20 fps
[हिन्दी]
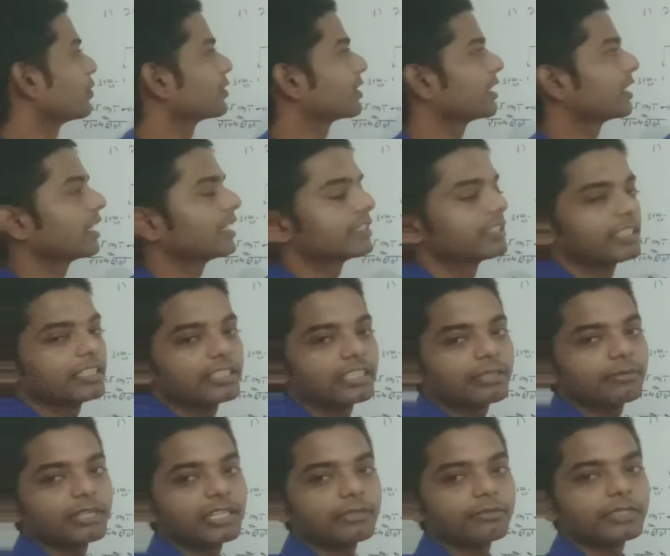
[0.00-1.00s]
उसके राज्यक्षेत्र
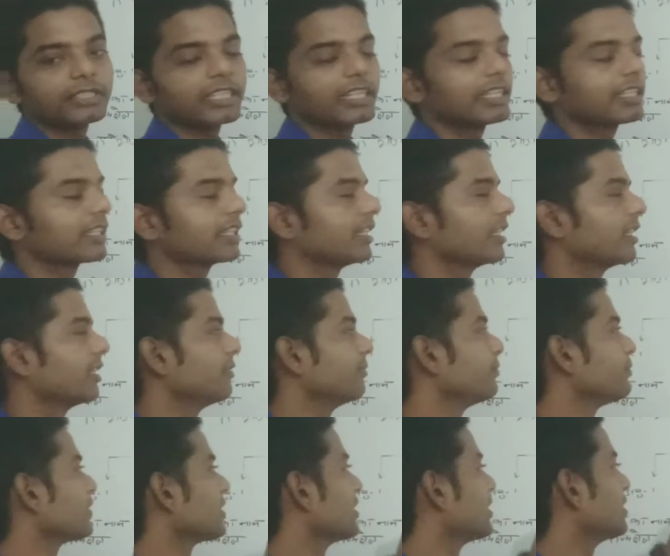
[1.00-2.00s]
के बारे में बताया गया है
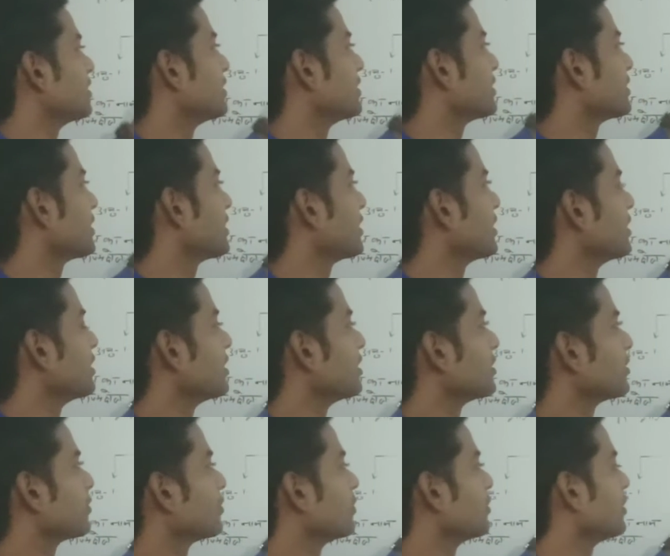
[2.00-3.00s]
जैसे
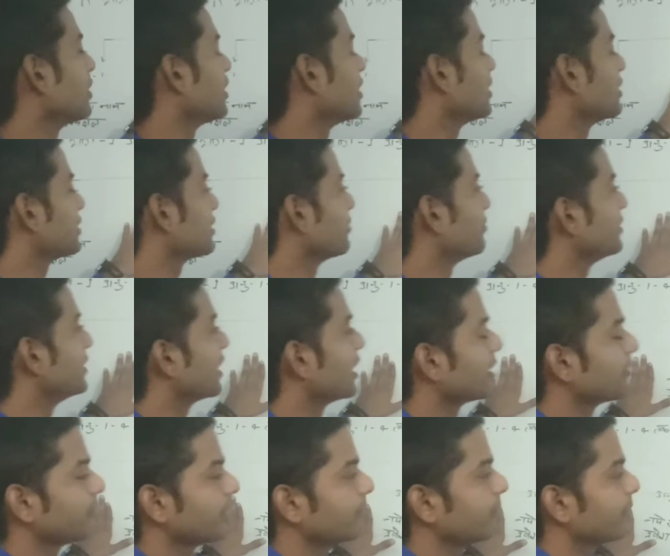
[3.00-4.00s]
तो
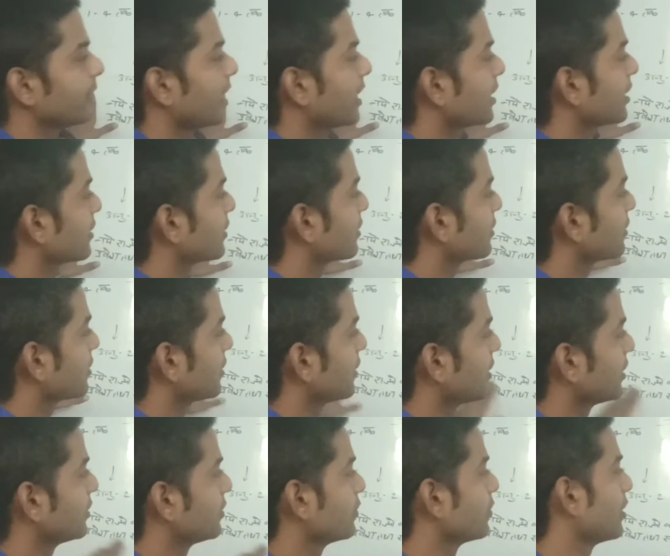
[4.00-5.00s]
संविधान में भारत
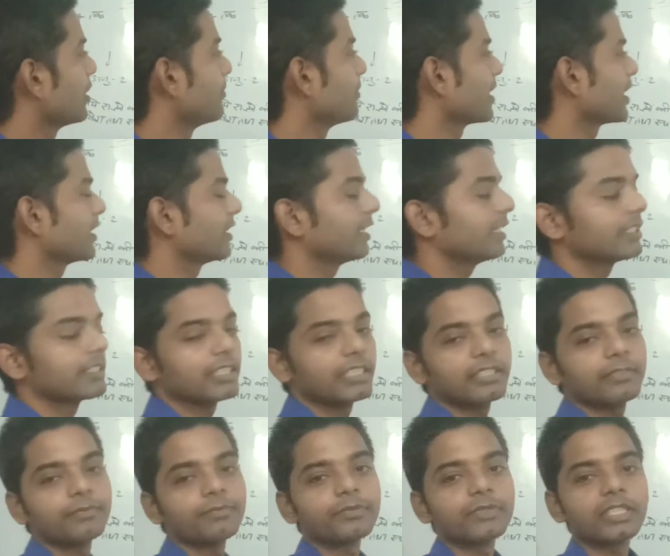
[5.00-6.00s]
जो हमारा देश है
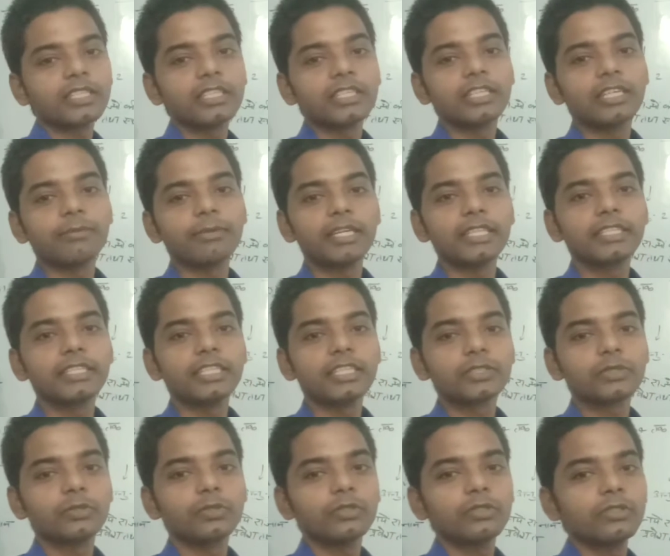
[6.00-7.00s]
हमारे
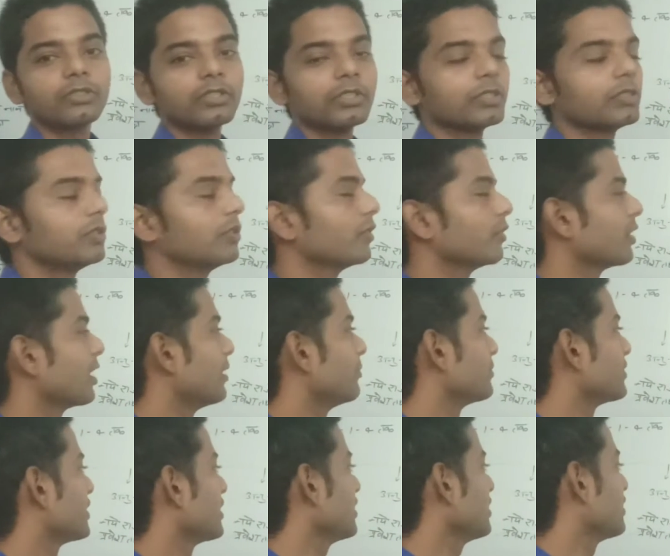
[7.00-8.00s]
देश को दो नाम
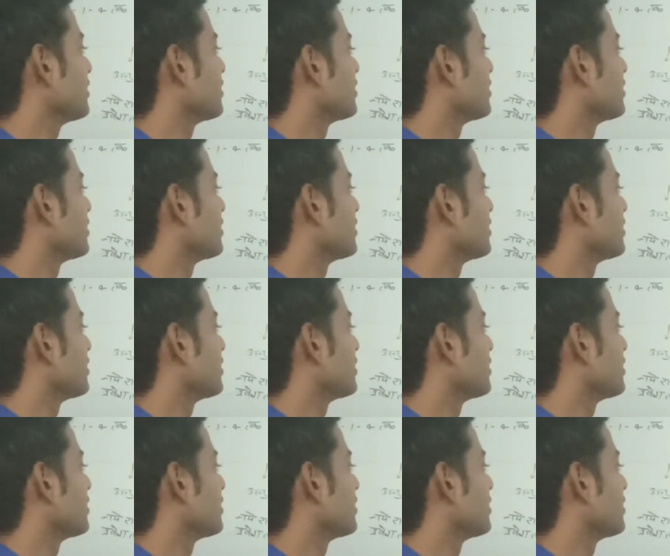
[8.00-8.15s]
से